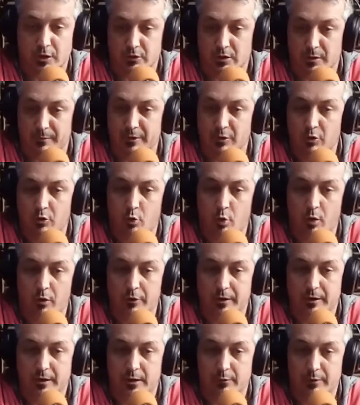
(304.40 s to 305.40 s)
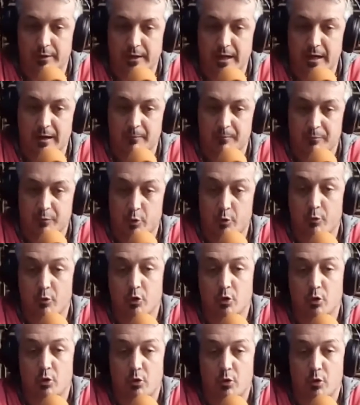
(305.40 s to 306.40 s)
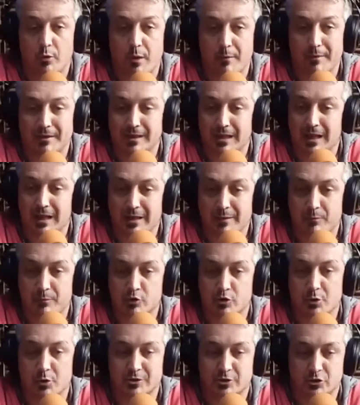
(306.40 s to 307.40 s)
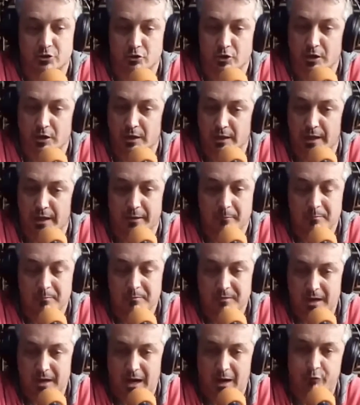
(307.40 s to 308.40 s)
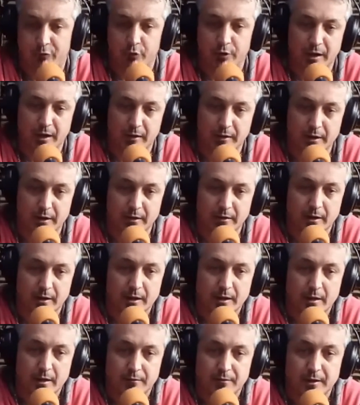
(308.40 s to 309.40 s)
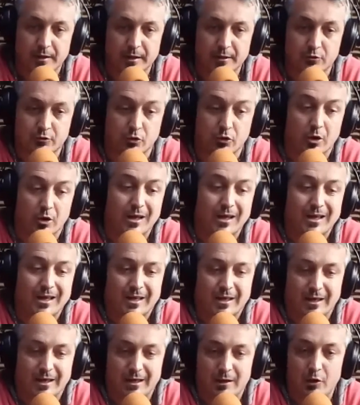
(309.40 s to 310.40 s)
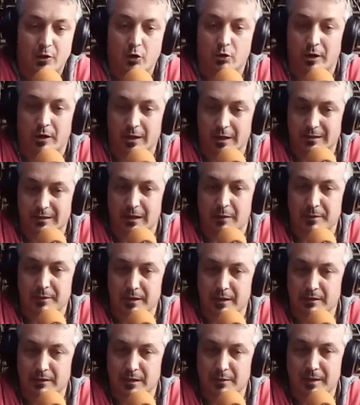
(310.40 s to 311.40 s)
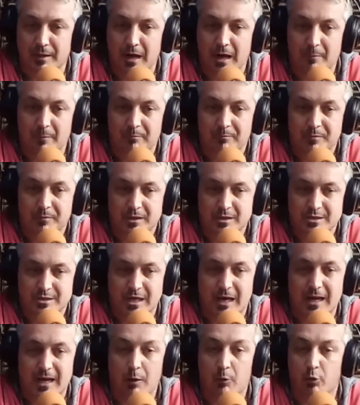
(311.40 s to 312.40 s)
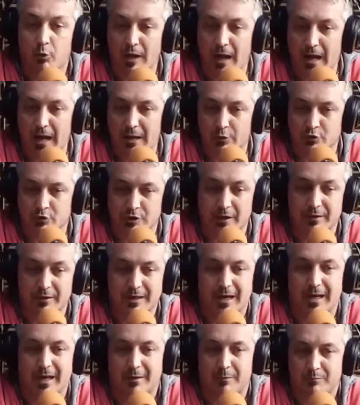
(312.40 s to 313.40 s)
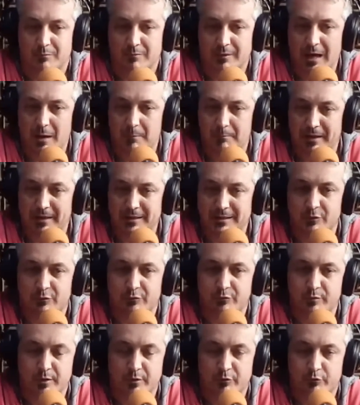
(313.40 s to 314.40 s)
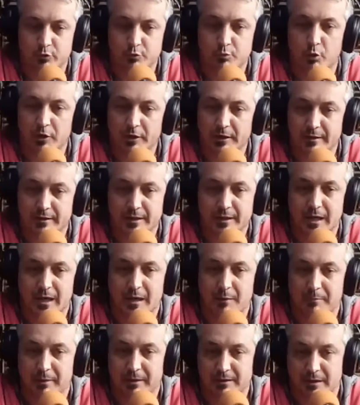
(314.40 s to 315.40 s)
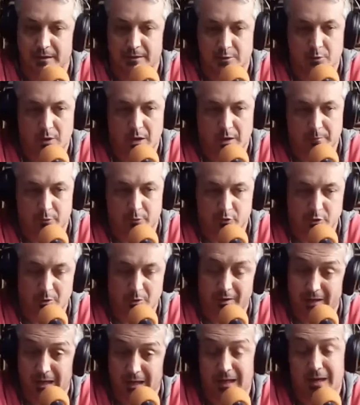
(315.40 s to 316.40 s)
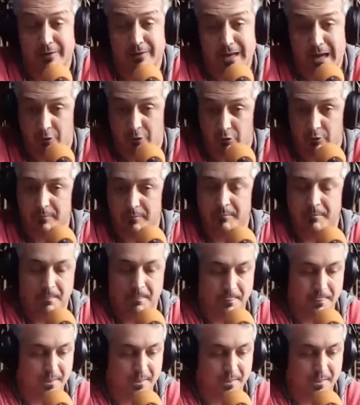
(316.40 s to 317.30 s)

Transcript: se encontraron también con jugadores que venían, obviamente la desmotivación de quedar afuera de, esto, eh, lo que es también el tema ya laboral, o sea, dejar la parte eh, futbolística, la parte de actividad deportiva, dejarla de lado.